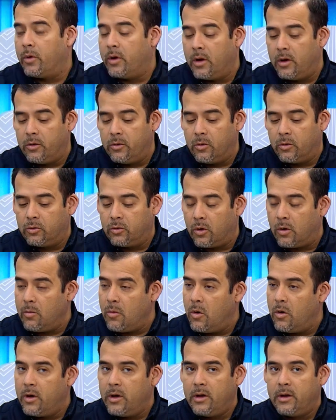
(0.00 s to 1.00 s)
el doctor
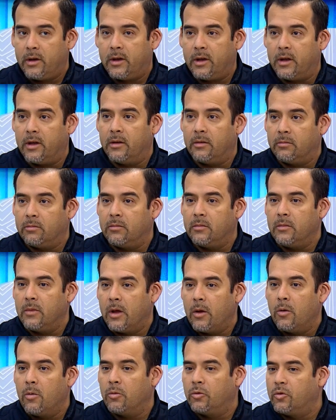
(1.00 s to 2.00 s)
Monge, que
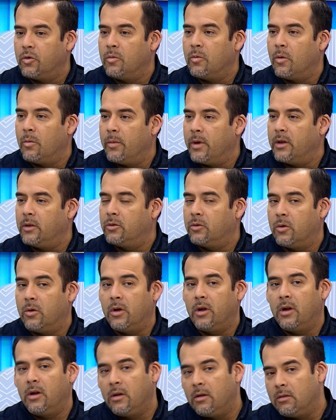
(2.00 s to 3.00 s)
en su momento
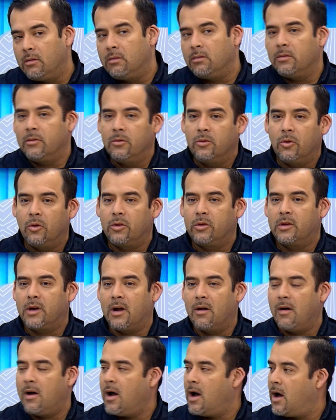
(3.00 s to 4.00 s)
él no
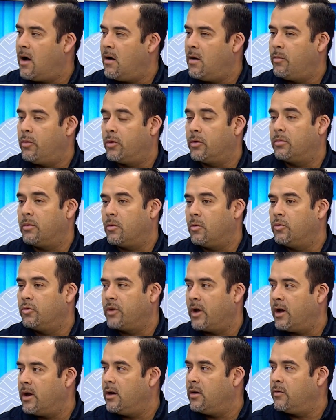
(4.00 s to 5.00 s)
trabajaba por
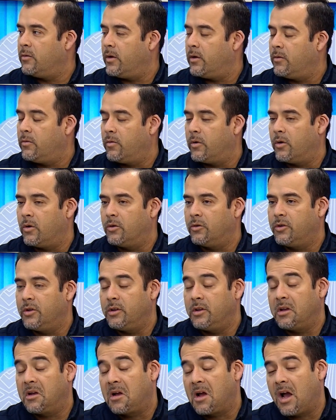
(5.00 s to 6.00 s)
usar el, fuero
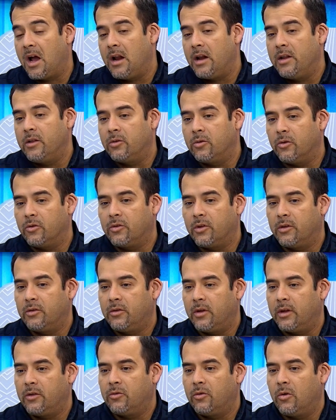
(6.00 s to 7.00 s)
sindical, y entonces
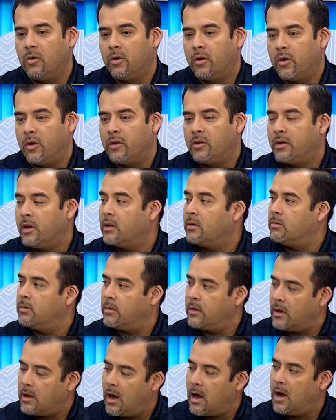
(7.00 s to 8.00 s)
eso es lo que decía,
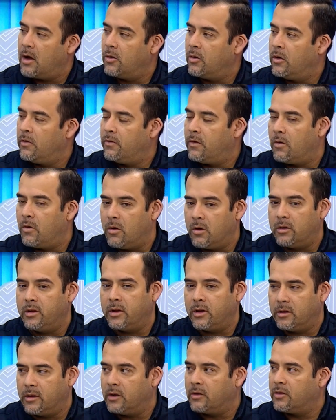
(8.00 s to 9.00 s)
háganos el favor
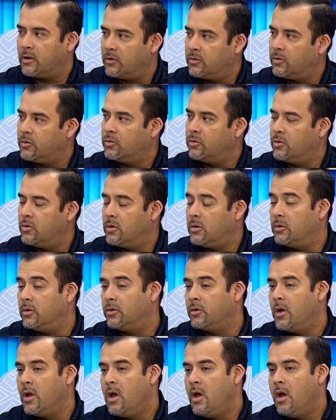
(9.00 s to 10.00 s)
de, hacer sus
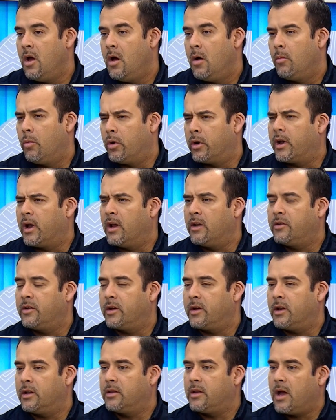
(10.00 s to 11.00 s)
turnos, porque es el
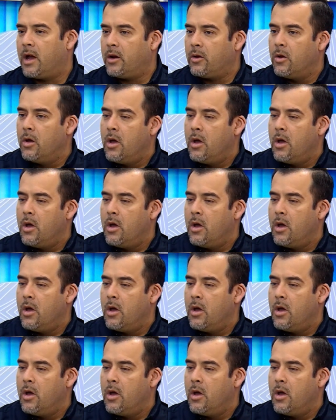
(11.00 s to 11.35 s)
secretario.